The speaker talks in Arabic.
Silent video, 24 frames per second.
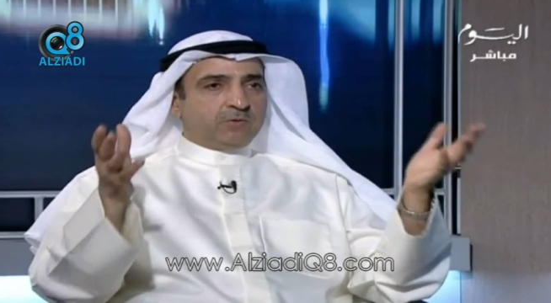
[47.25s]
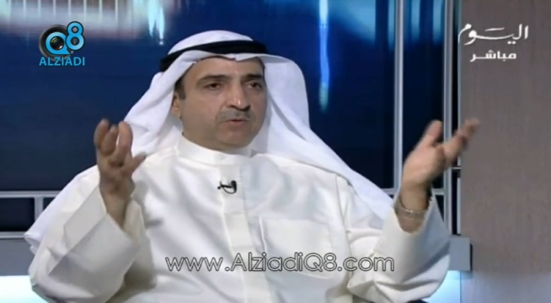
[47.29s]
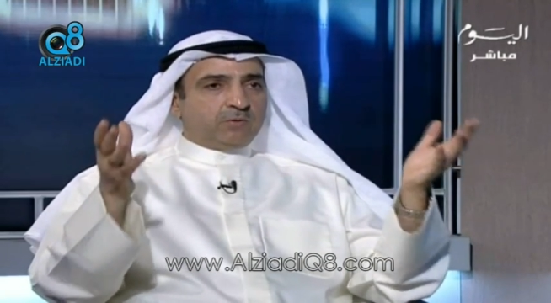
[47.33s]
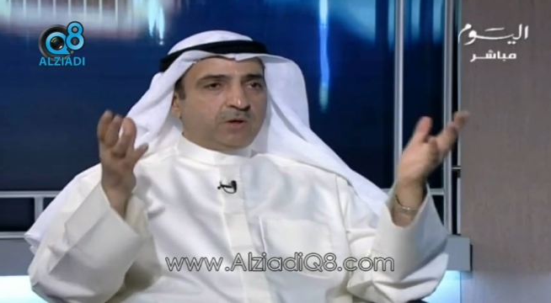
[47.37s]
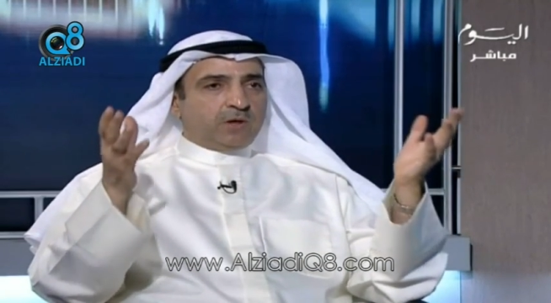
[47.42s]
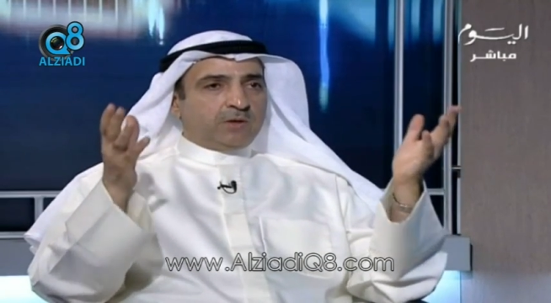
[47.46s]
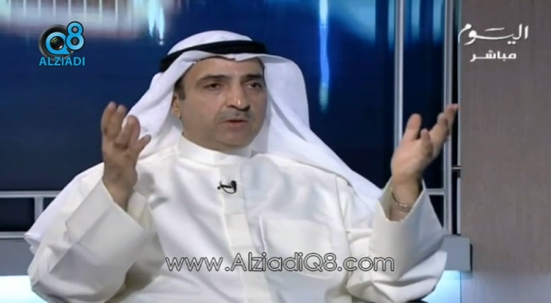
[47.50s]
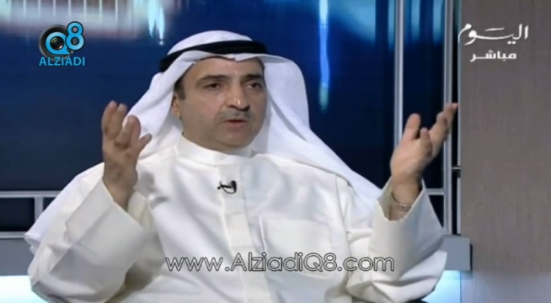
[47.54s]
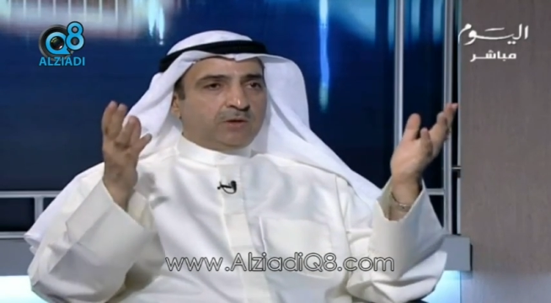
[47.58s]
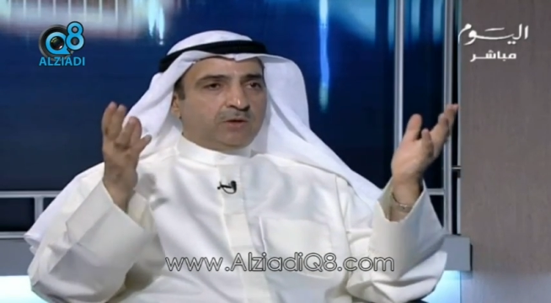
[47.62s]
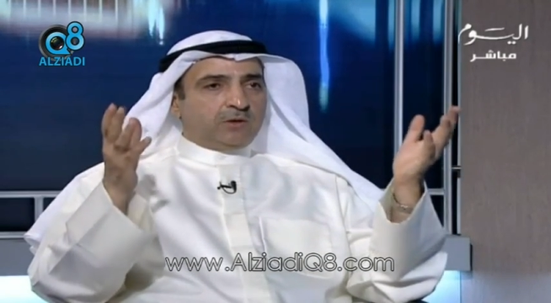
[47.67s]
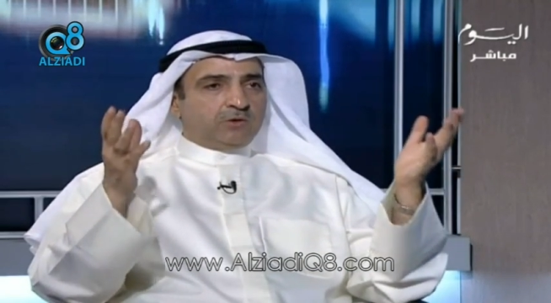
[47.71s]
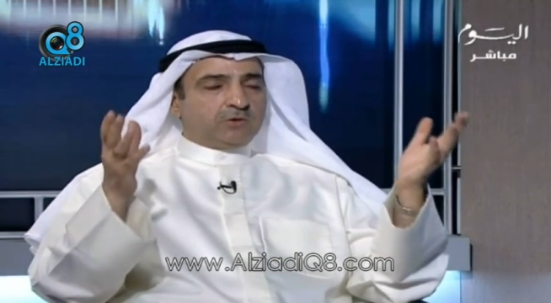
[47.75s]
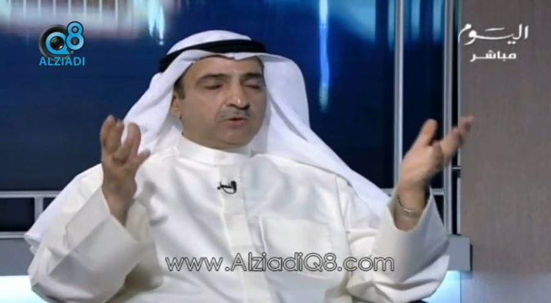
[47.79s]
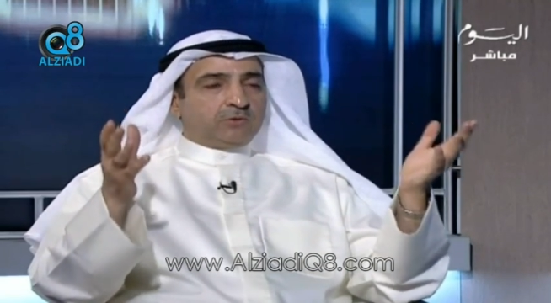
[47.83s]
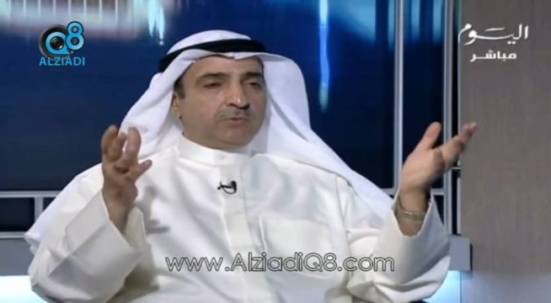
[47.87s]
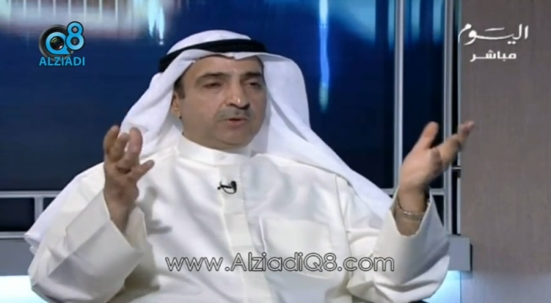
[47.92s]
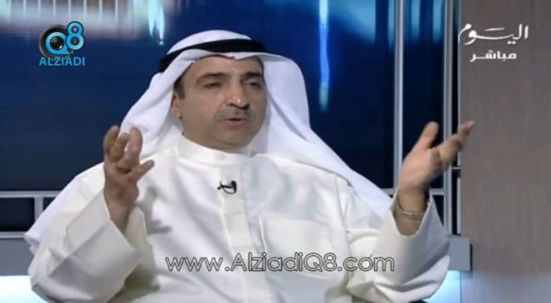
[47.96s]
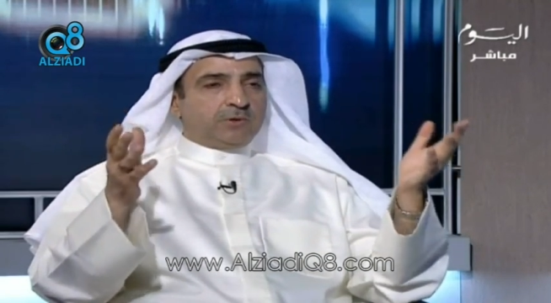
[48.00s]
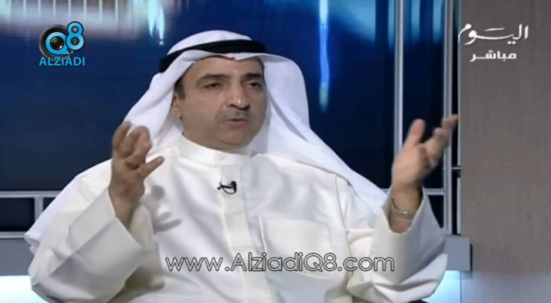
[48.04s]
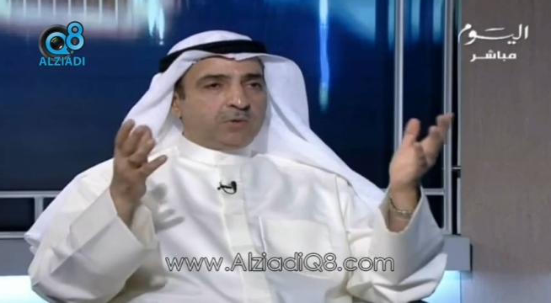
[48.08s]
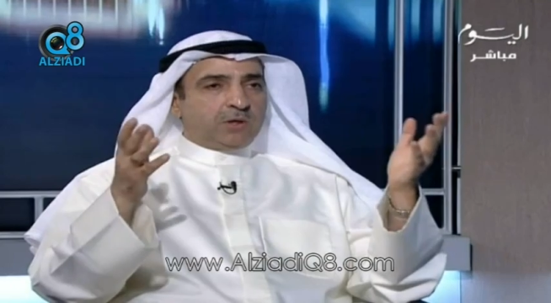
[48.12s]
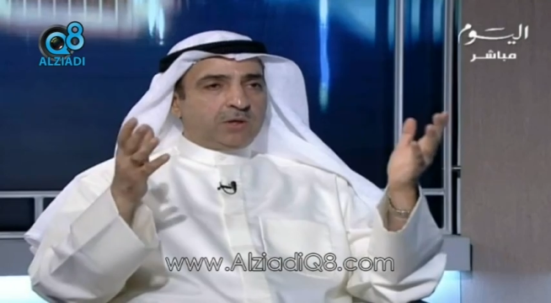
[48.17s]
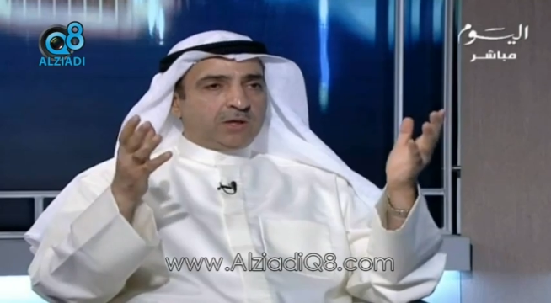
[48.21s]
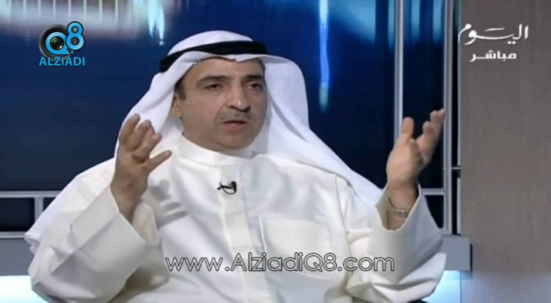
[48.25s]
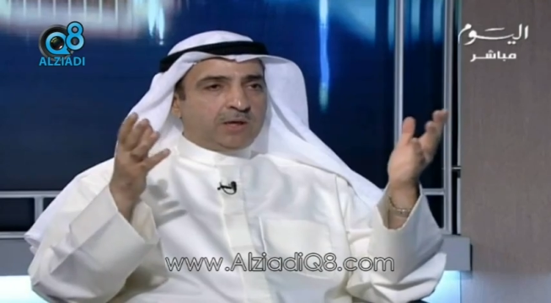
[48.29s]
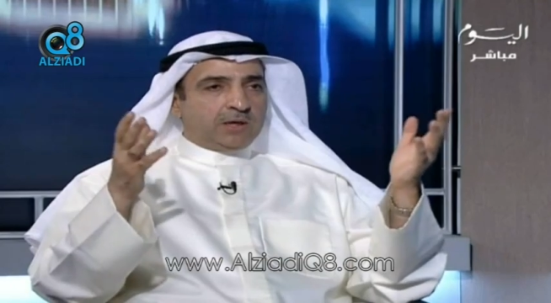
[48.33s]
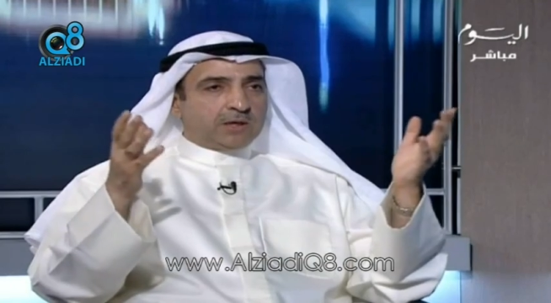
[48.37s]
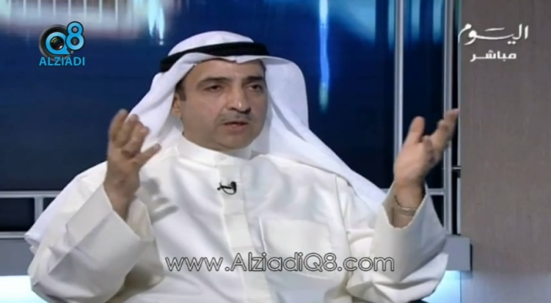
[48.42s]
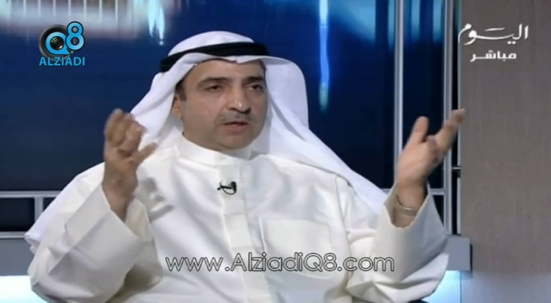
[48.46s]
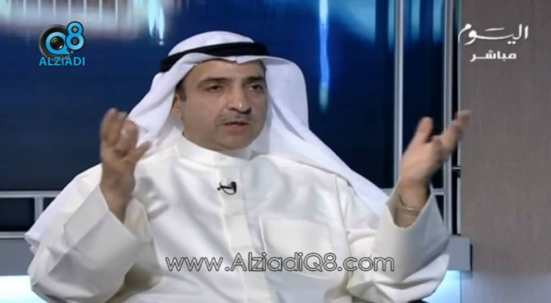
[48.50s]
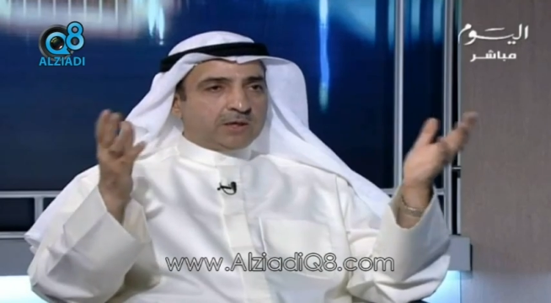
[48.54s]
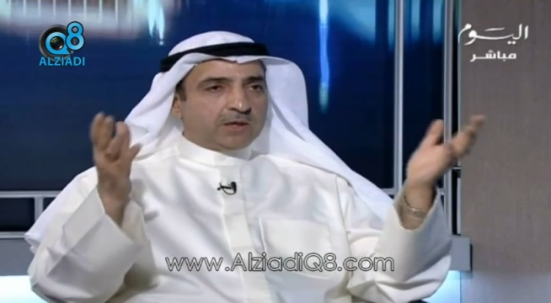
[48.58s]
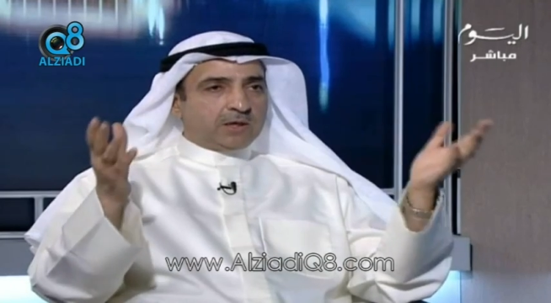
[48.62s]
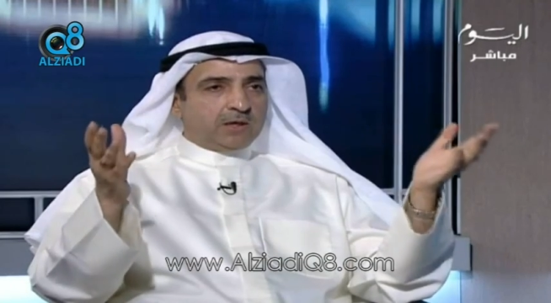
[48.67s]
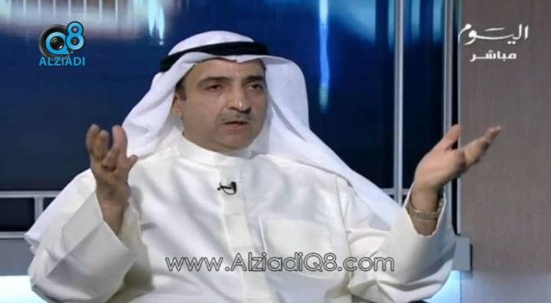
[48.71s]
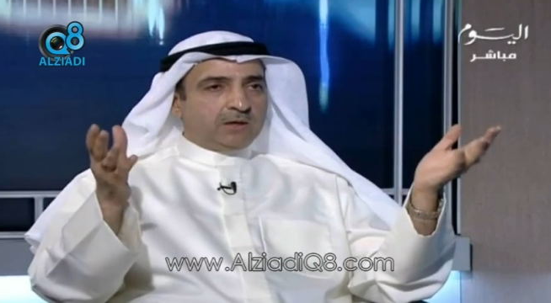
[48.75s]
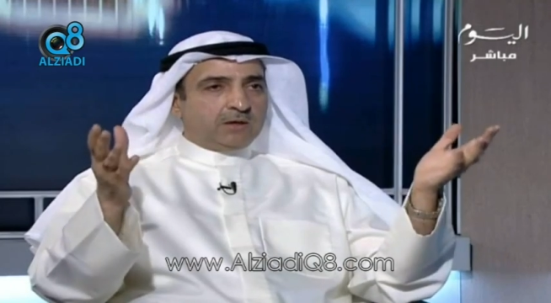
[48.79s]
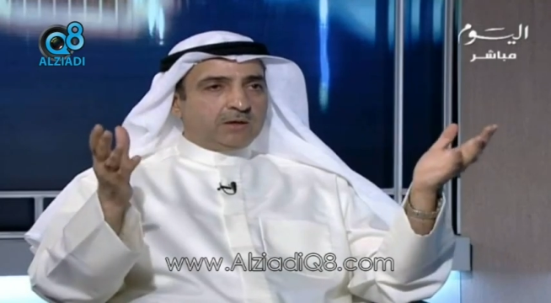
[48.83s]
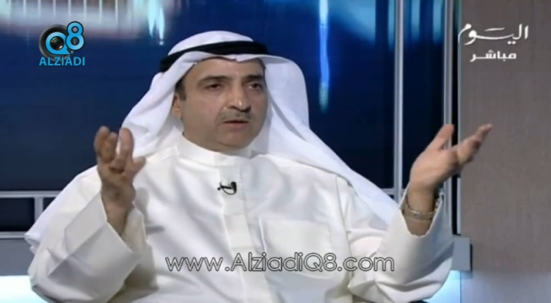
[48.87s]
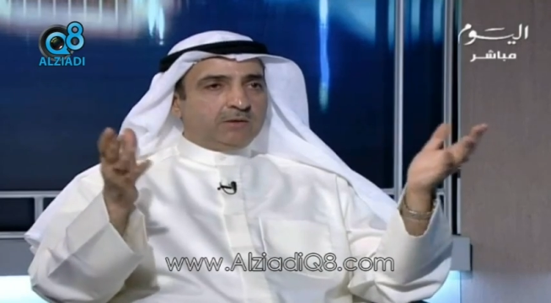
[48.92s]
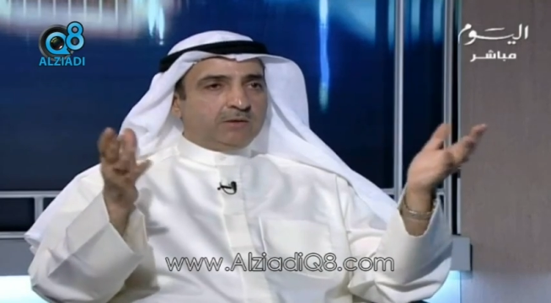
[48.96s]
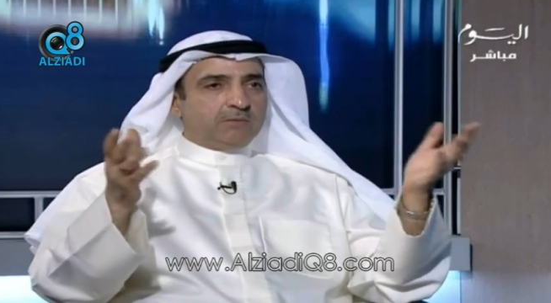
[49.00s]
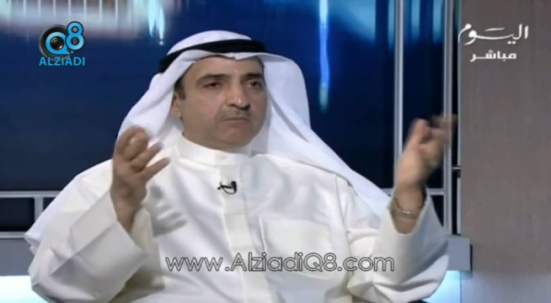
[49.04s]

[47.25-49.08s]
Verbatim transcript: وهذا الحكم عنوان الحقيقة